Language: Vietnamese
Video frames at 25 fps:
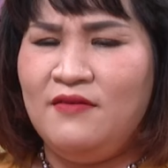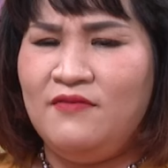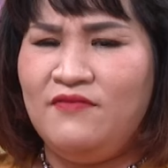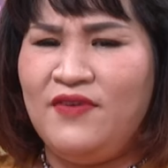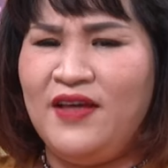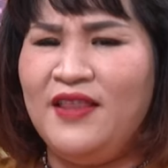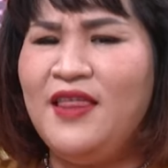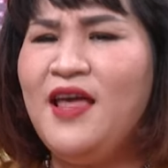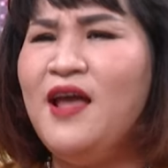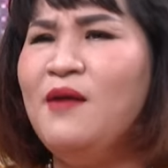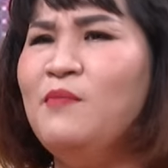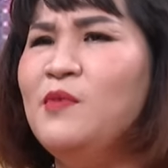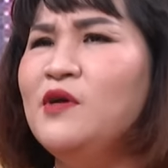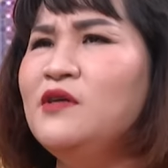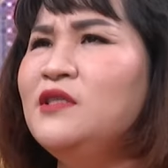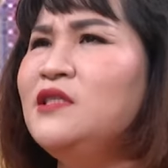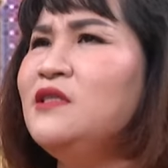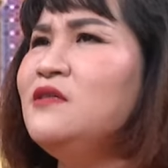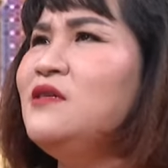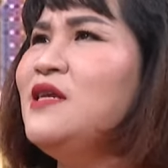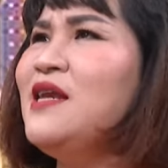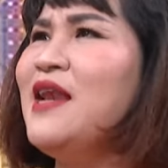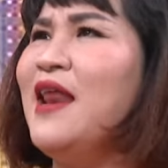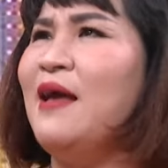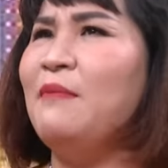và thêm nữa
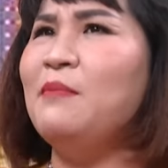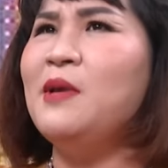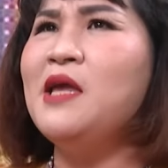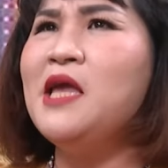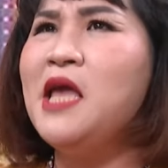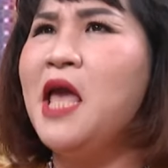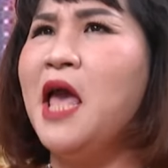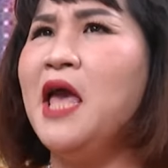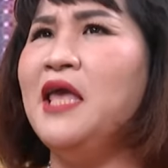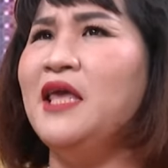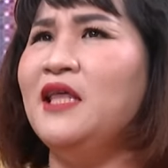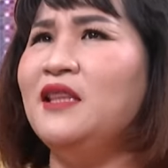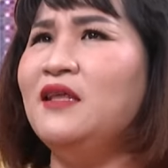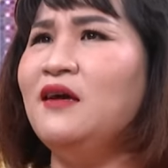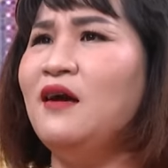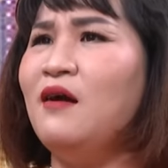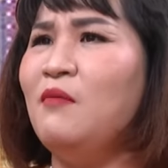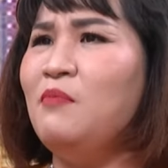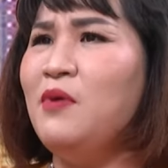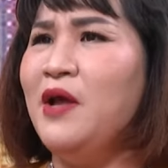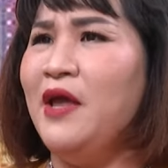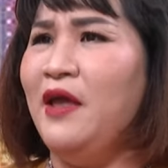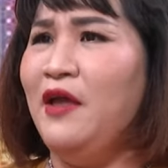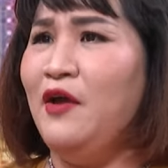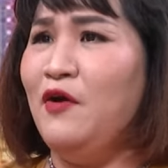xin đi làm cái nghề gì tao
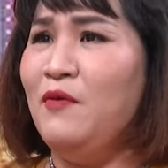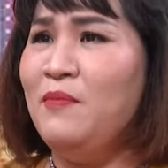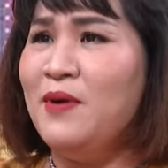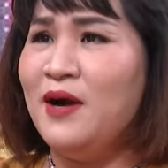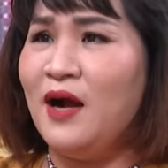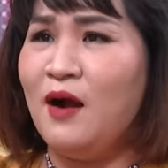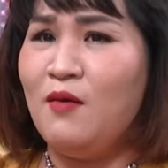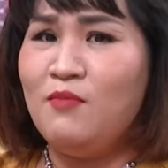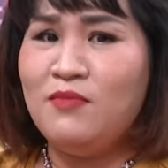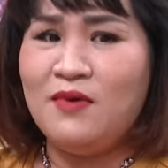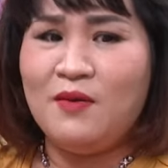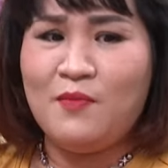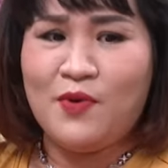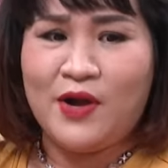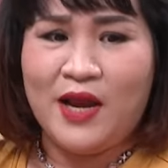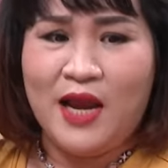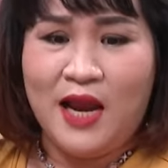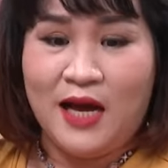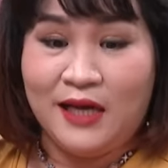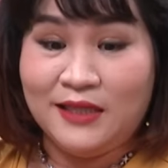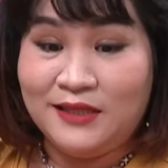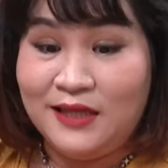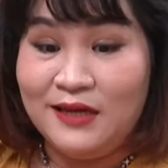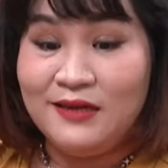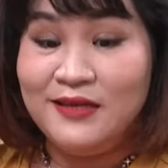không hiểu mà không có một cái
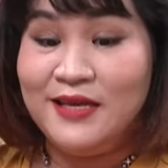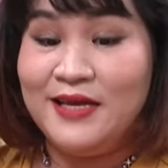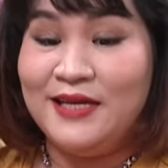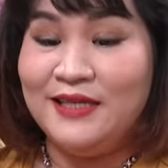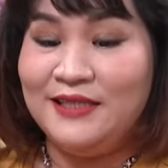lợi tức gì